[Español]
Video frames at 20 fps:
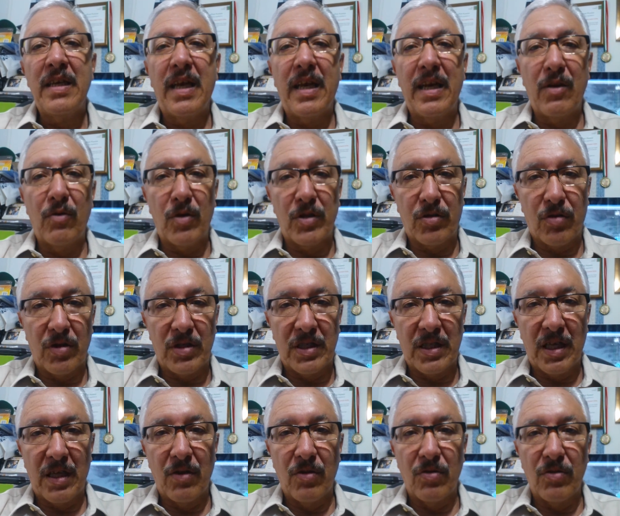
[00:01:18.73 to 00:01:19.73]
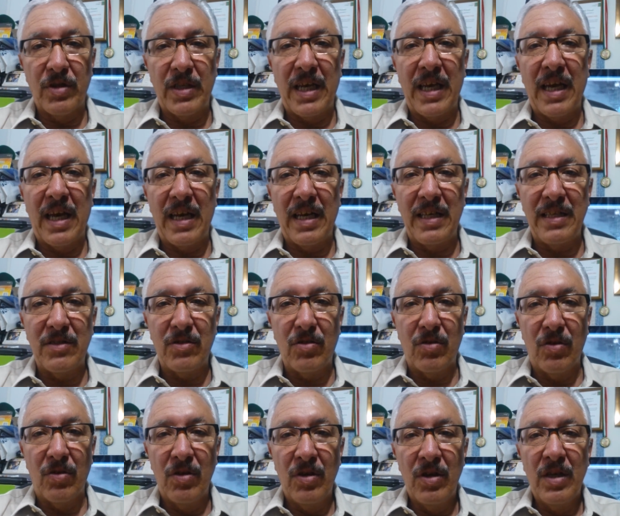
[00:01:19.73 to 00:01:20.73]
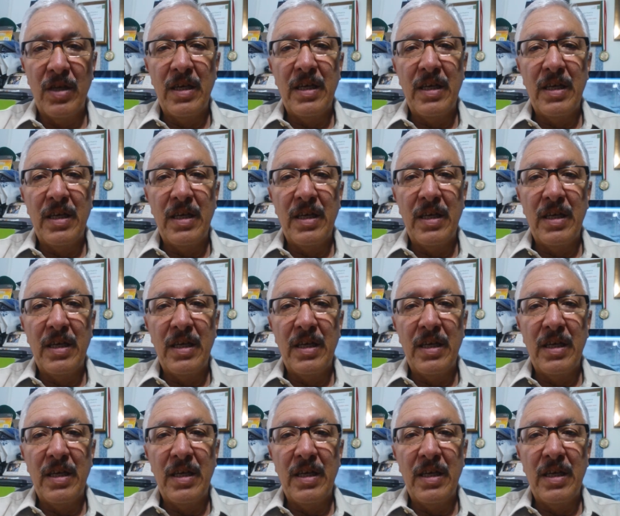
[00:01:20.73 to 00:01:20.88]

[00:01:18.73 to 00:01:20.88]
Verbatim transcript: en nuestro estado de Jalisco.